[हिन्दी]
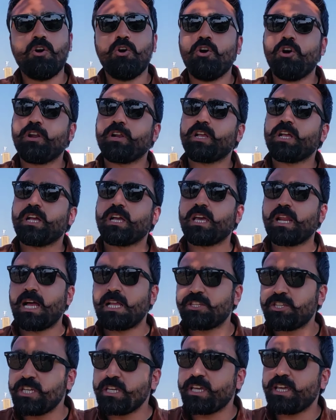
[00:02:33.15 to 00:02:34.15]
और
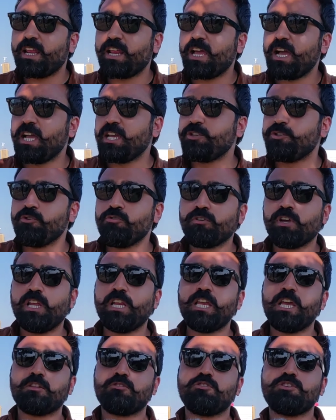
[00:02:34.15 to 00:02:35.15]
कराची के रिहायशियों के
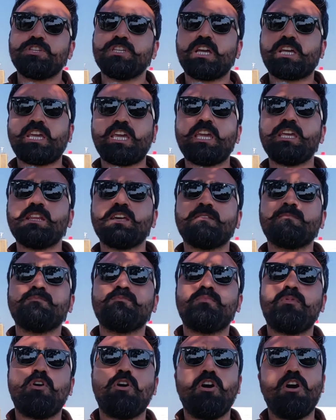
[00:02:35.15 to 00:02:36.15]
लिए तो यकीनन
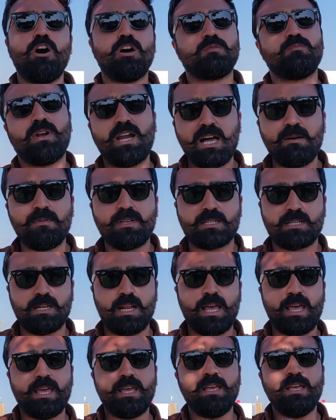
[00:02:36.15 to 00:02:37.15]
बहुत बड़ा
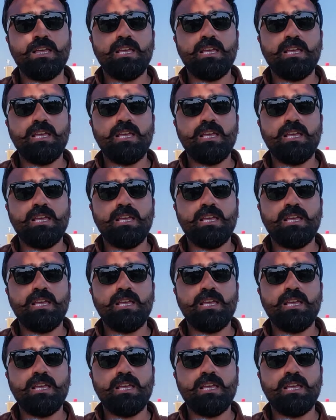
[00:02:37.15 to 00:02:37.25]
मसला है